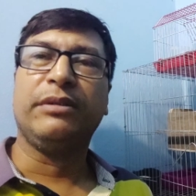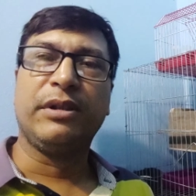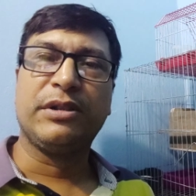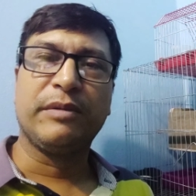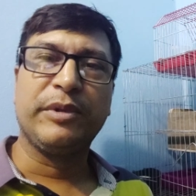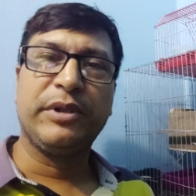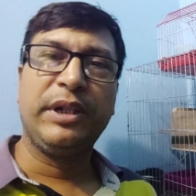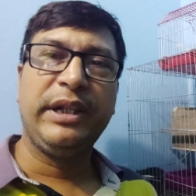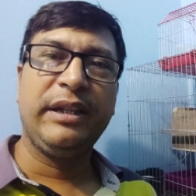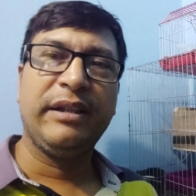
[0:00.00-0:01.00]
দর্শক
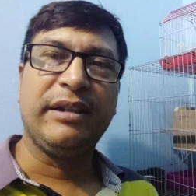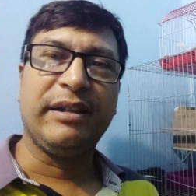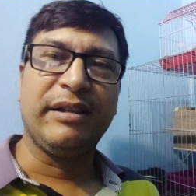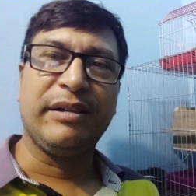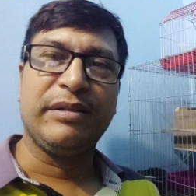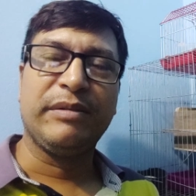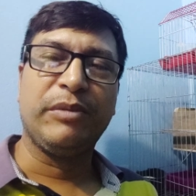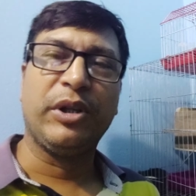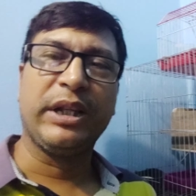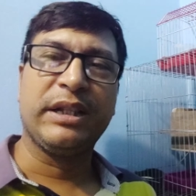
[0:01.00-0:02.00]
মন্ডলী
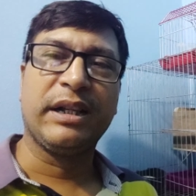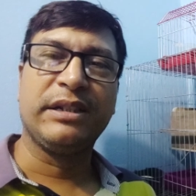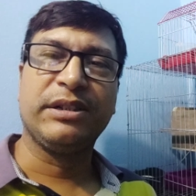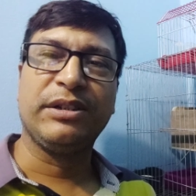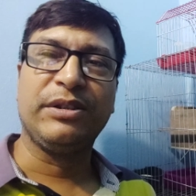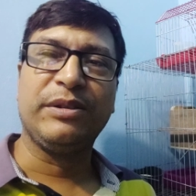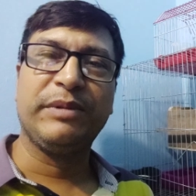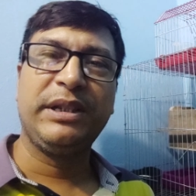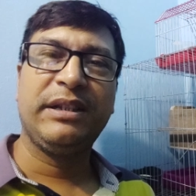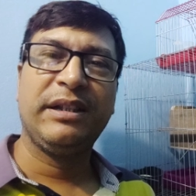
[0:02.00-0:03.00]
ব্লগে থাকার জন্য ধন্যবাদ